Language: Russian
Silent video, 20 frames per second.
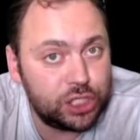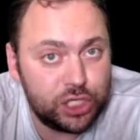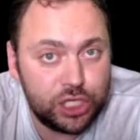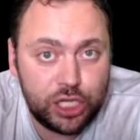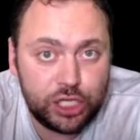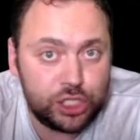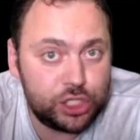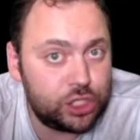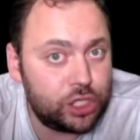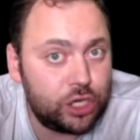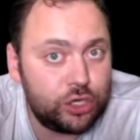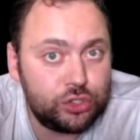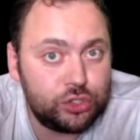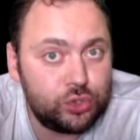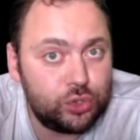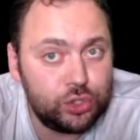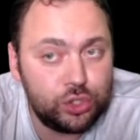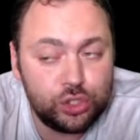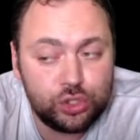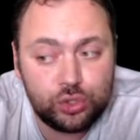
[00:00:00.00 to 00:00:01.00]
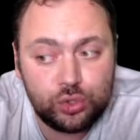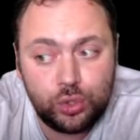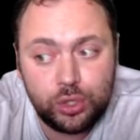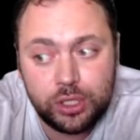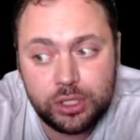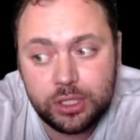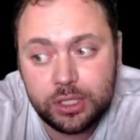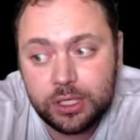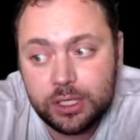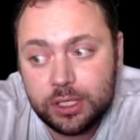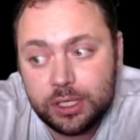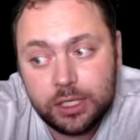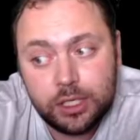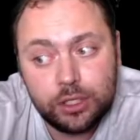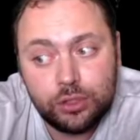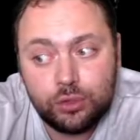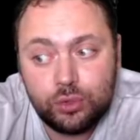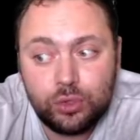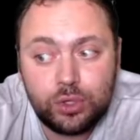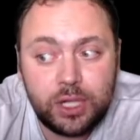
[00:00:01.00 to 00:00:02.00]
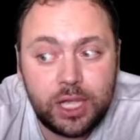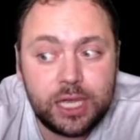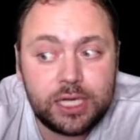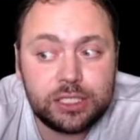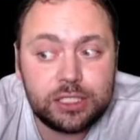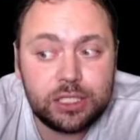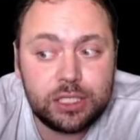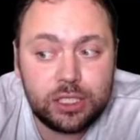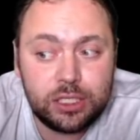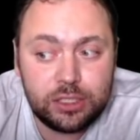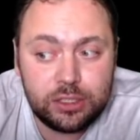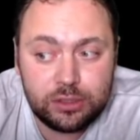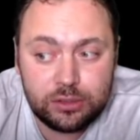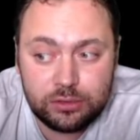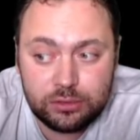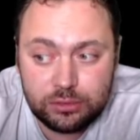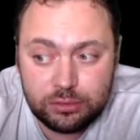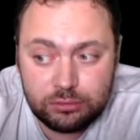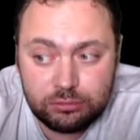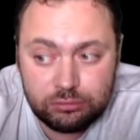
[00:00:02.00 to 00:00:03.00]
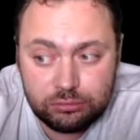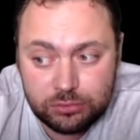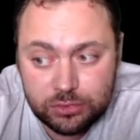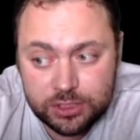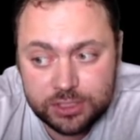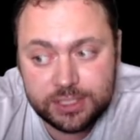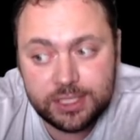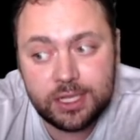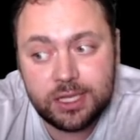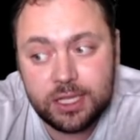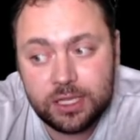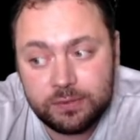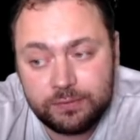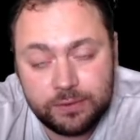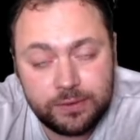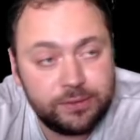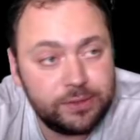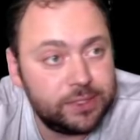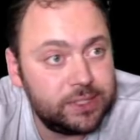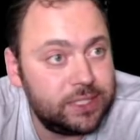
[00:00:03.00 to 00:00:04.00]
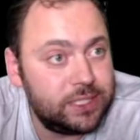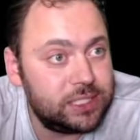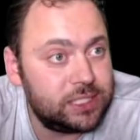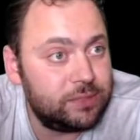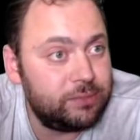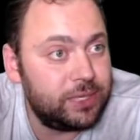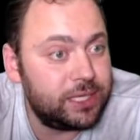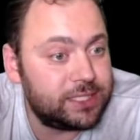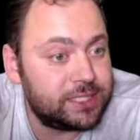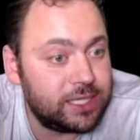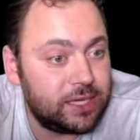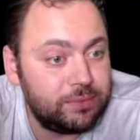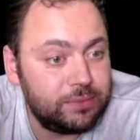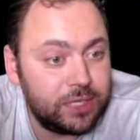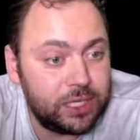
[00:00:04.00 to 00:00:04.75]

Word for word: Я считаю, что не стоит, но каждый сделает вывод для себя сам.